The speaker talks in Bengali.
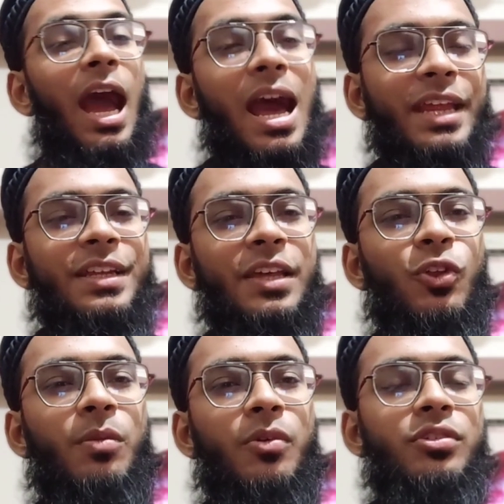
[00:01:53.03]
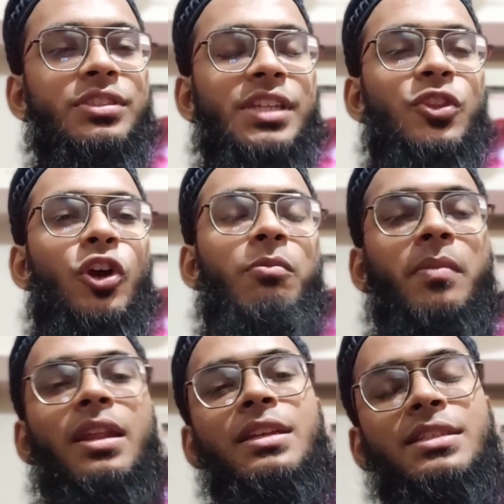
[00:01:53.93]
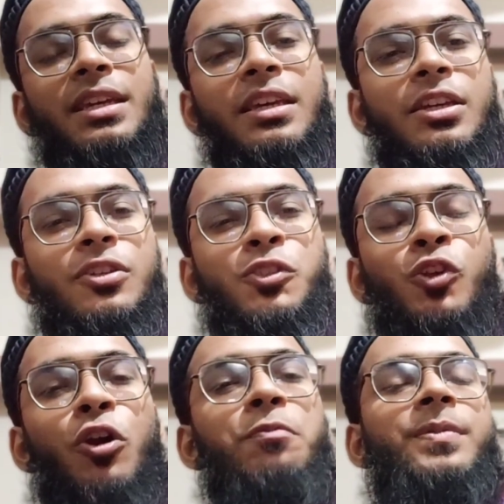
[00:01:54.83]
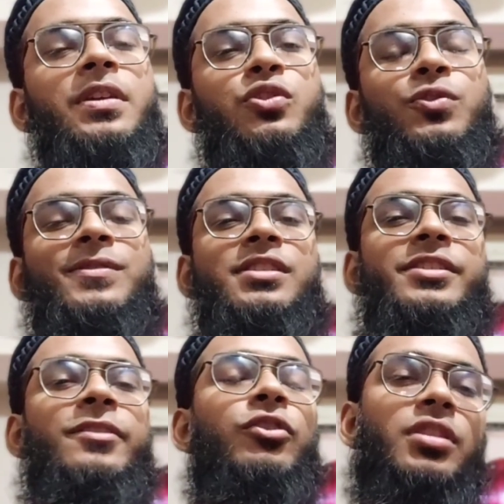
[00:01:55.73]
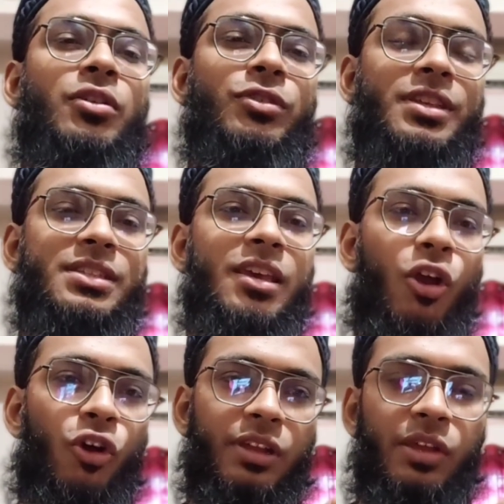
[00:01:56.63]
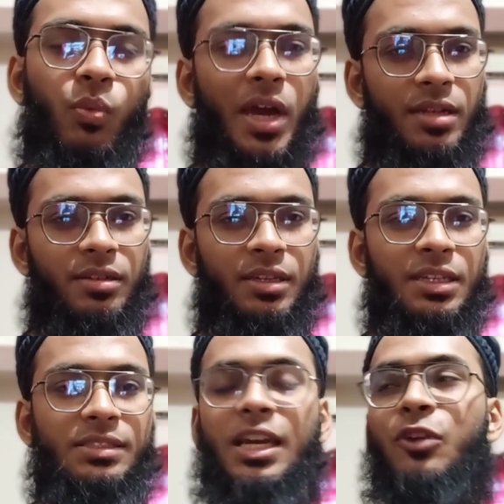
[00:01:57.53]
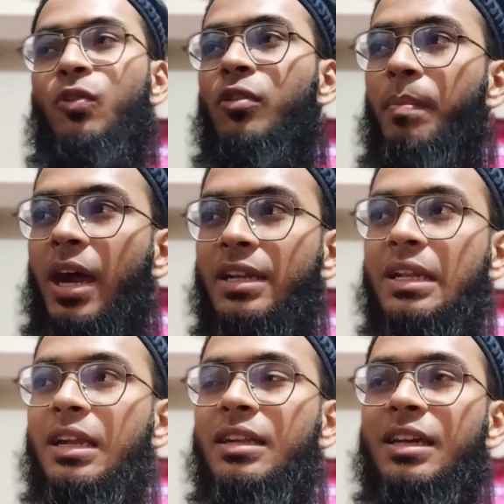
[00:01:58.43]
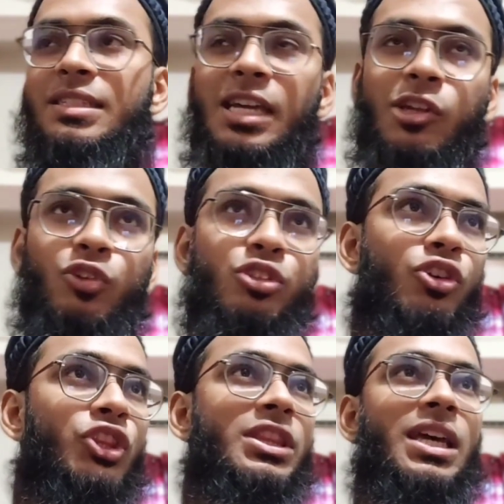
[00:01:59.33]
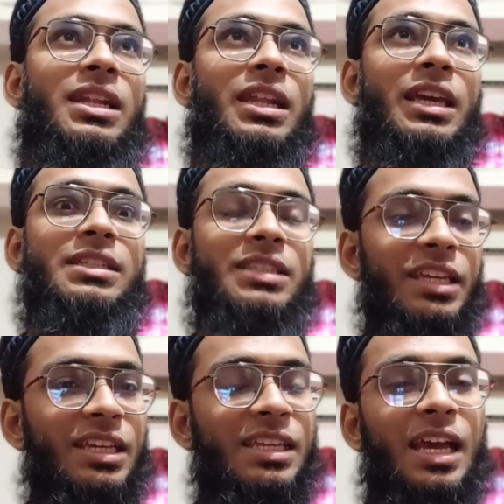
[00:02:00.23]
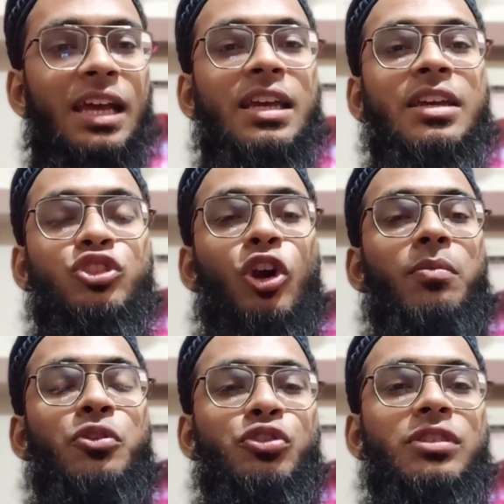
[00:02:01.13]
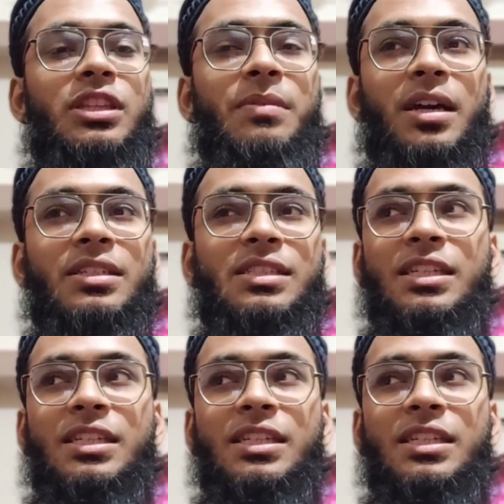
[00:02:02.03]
আরেকটা ধর্ম যেই ধর্ম মানে যে সব কিছুর সৃষ্টিকর্তা হইতেছে অনলি ওয়ান যার কোনো পার্টনার নাই যার কোনো সন্তান নাই যে কিনা সর্বশক্তিমান সে